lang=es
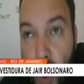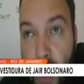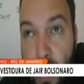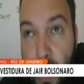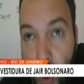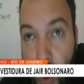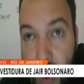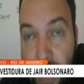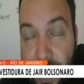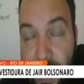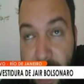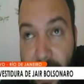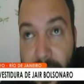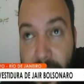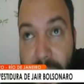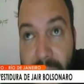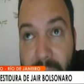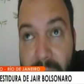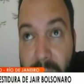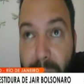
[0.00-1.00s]
muy
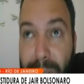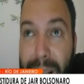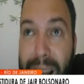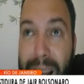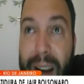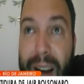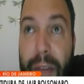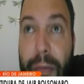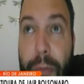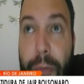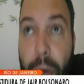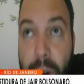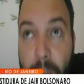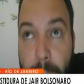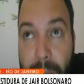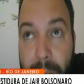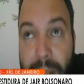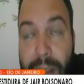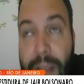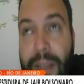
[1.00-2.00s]
centrado en las
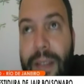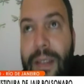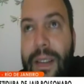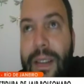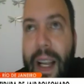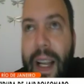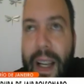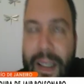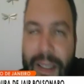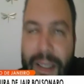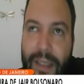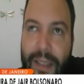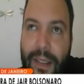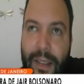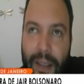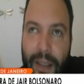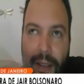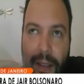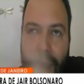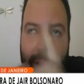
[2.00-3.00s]
reformas que
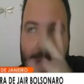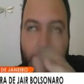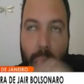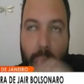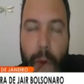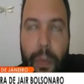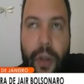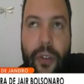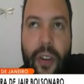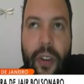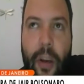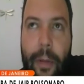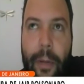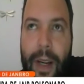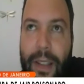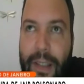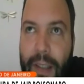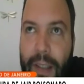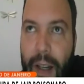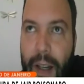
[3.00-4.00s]
necesita, entre comillas,
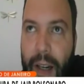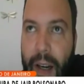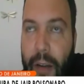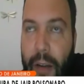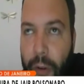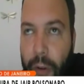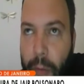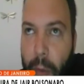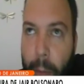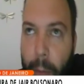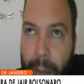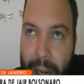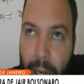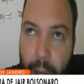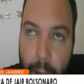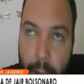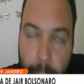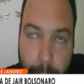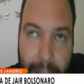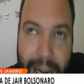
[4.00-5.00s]
Brasil, reformas
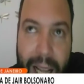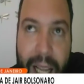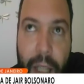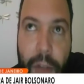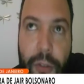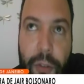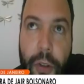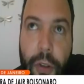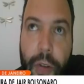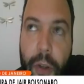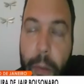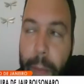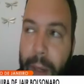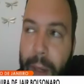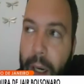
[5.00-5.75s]
para, para ellos, ¿no?